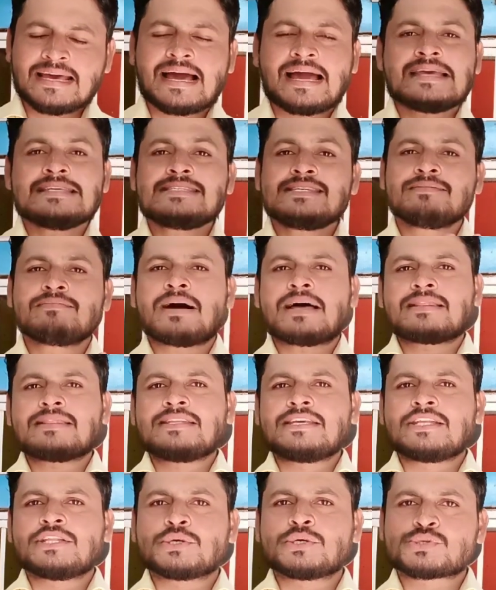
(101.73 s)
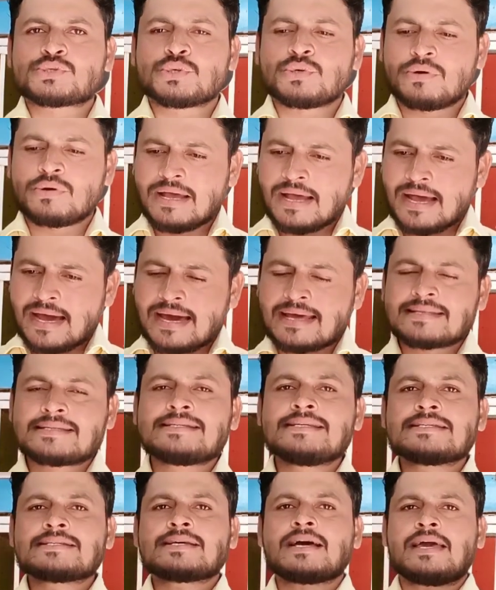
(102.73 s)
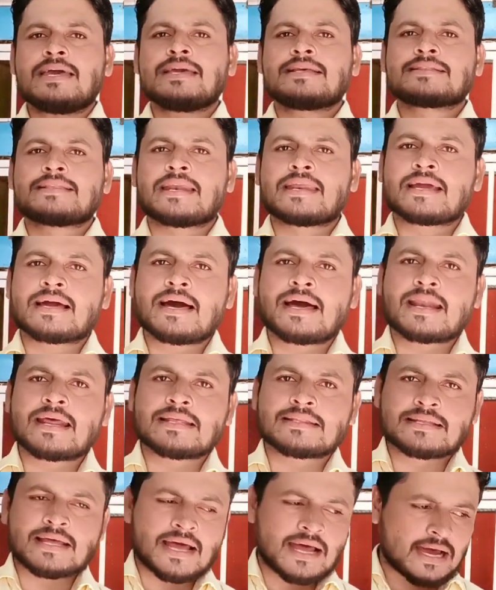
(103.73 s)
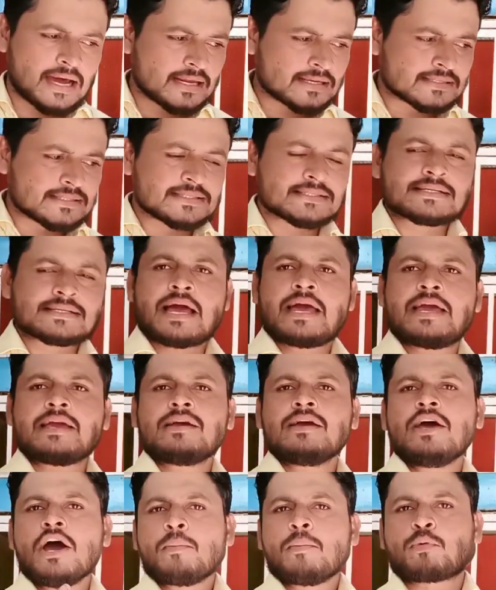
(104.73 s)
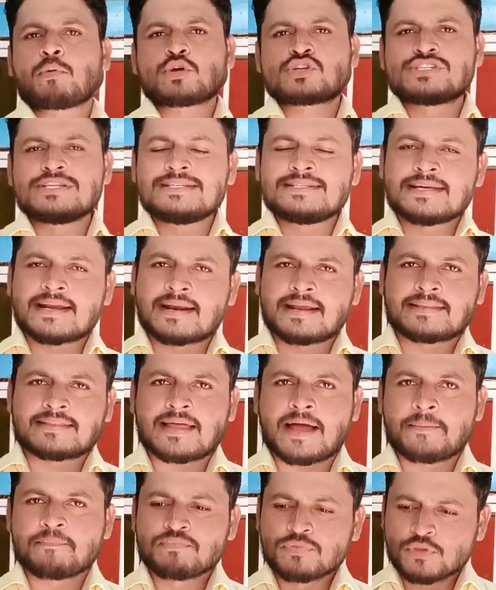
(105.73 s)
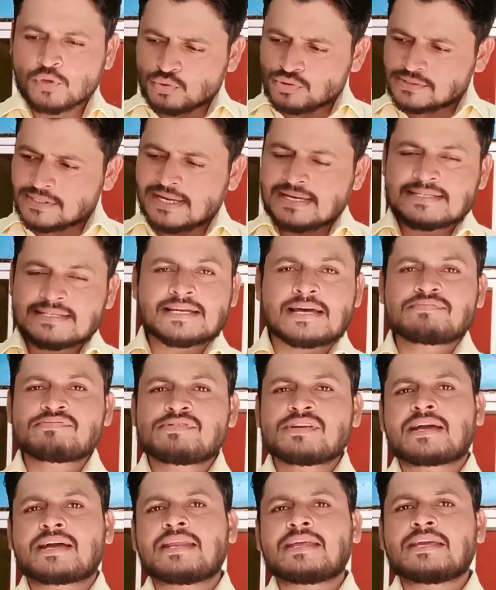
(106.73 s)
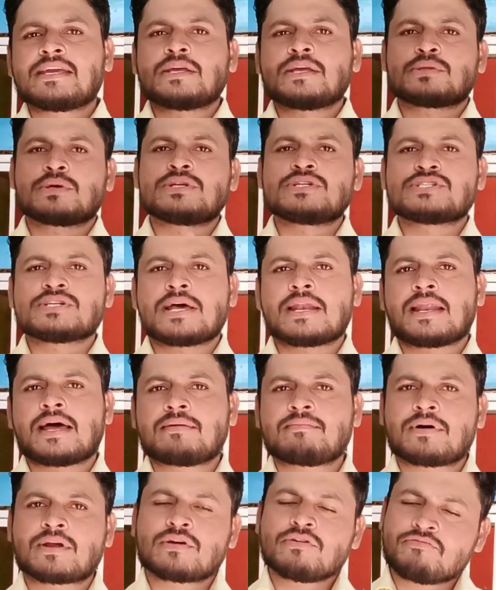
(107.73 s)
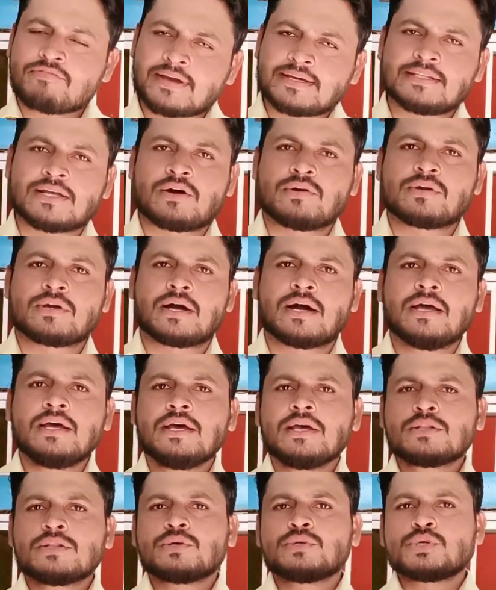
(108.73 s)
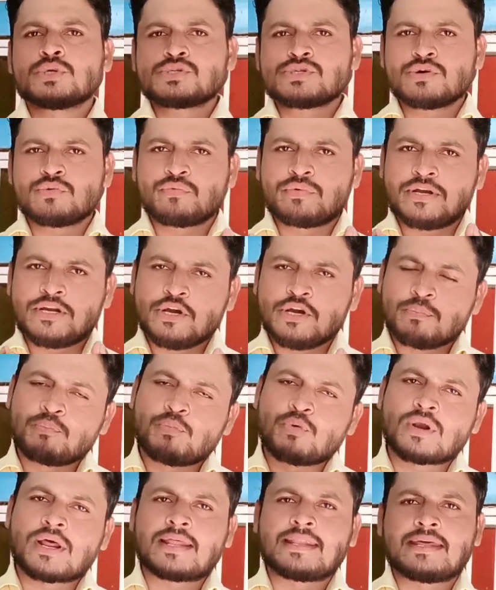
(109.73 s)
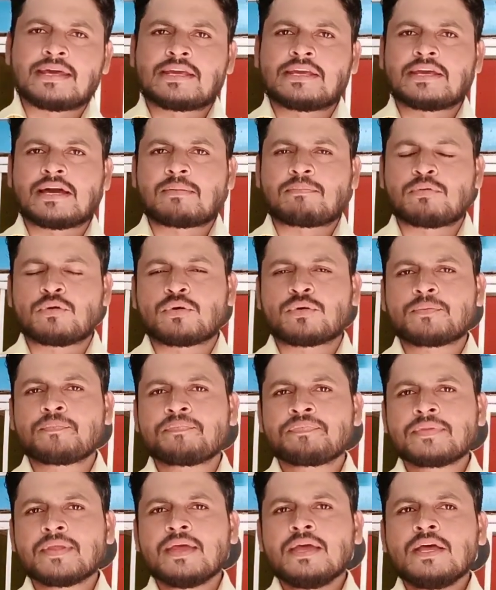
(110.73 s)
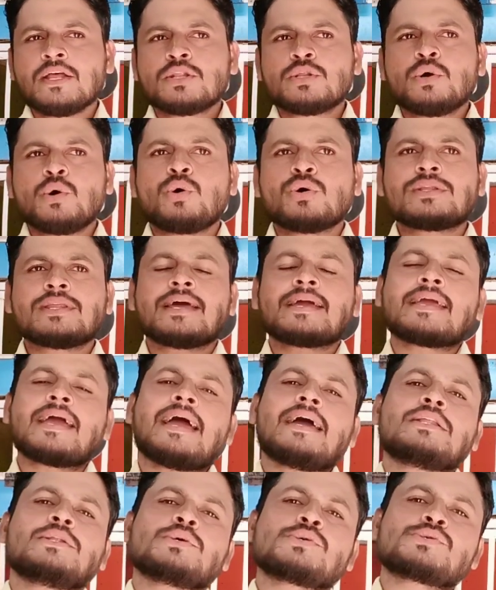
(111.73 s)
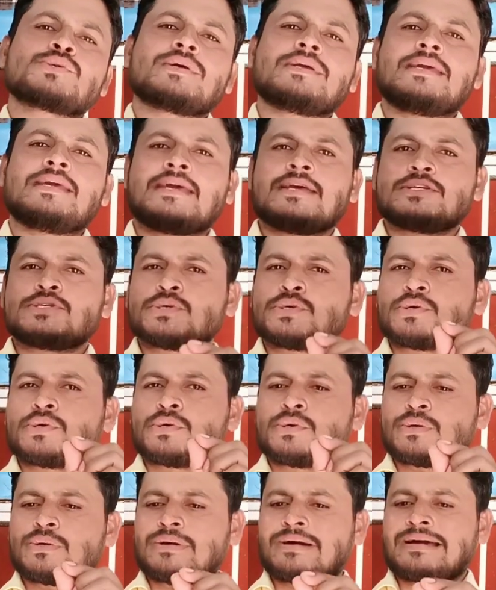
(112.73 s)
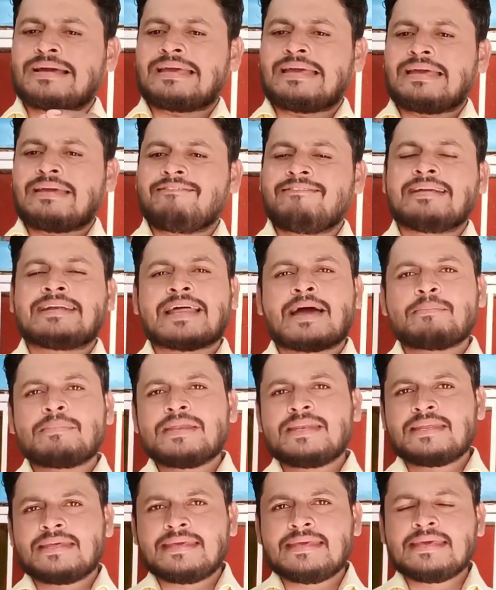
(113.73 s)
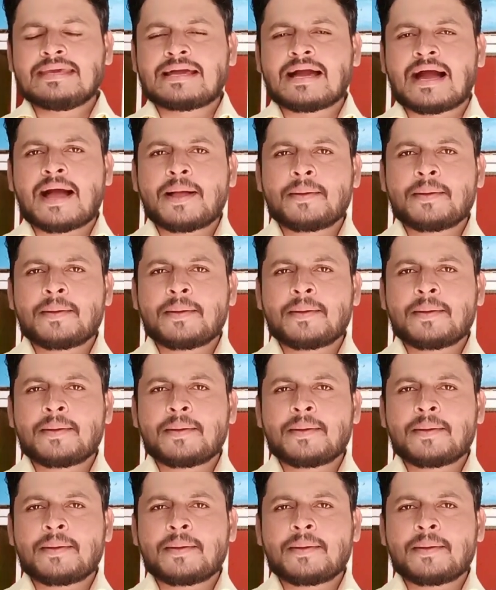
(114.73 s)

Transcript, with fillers: ऐसी बात नहीं है दोस्तों हर चीज़ का एक तरीका रहता हर चीज़ का एक प्रोसीजर रहता उसके हिसाब से करेंगे तो इनशाला हमारे को फ़ायदा होगा तो दोस्तों वीडियो पूरा देखिए आप लोग तो होता क्या है दोस्तों ये जो विटामिन ई e का